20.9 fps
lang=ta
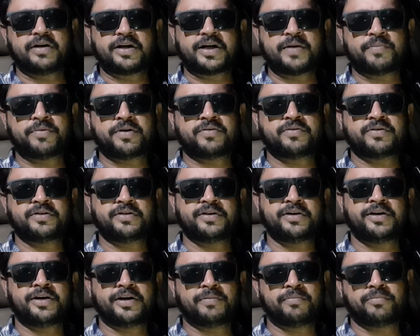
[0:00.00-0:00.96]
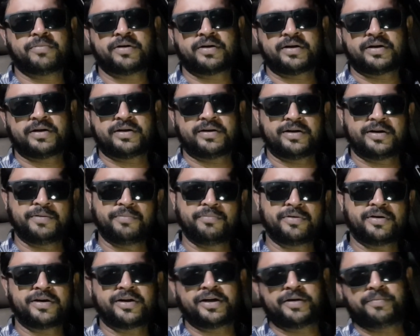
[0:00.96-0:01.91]
வழக்கமாக வந்து நம்ப
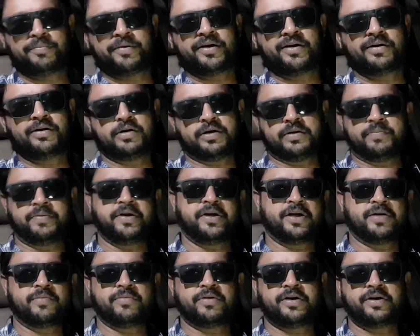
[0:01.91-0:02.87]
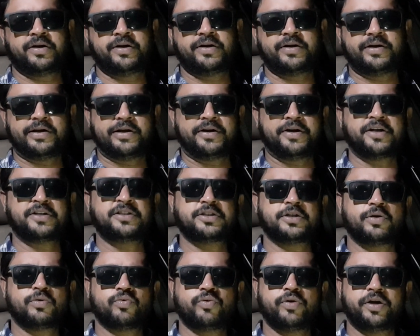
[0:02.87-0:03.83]
நண்பா நண்பிகள் அப்படிங்கிற மாதிரி என்
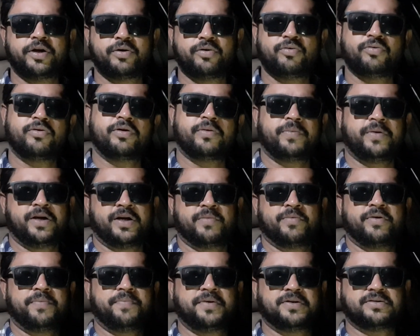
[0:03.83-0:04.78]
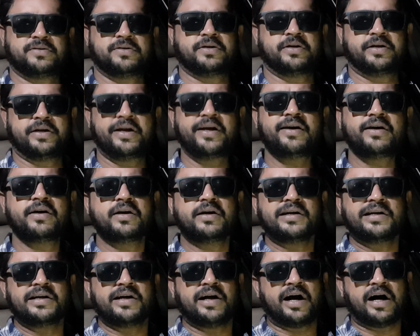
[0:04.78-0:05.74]
நெஞ்சில் குடியிருக்கும் அப்படிங்கிற மாதிரி பேசினார்
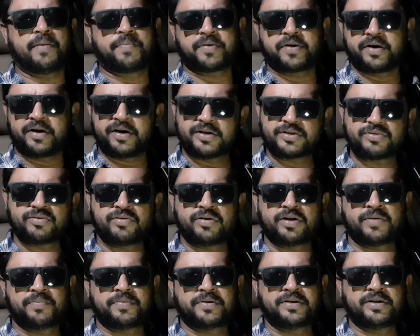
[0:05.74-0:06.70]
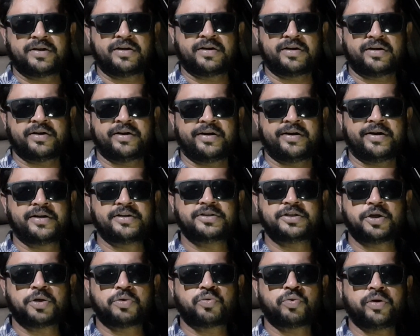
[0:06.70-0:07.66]
அப்புறம் என்ன சொன்னார் பார்த்தீங்கன்னா என்
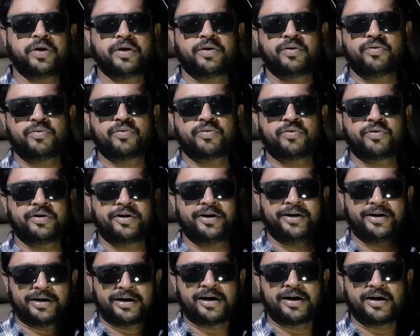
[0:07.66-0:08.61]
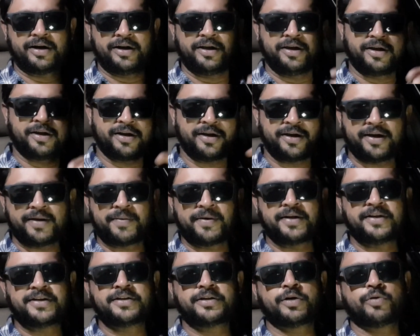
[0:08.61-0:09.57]
நெஞ்சில் குடியிருக்கும் நான் நீங்களாம்
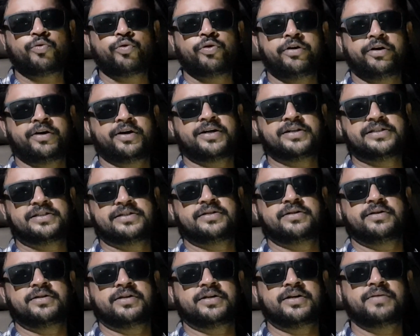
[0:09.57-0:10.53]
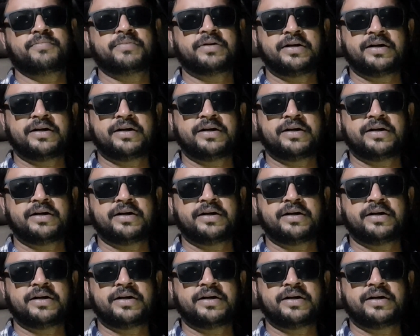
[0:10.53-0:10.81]
என் நெஞ்சில் தான் குடியிருக்க நினச்சிட்டு இருந்தேன்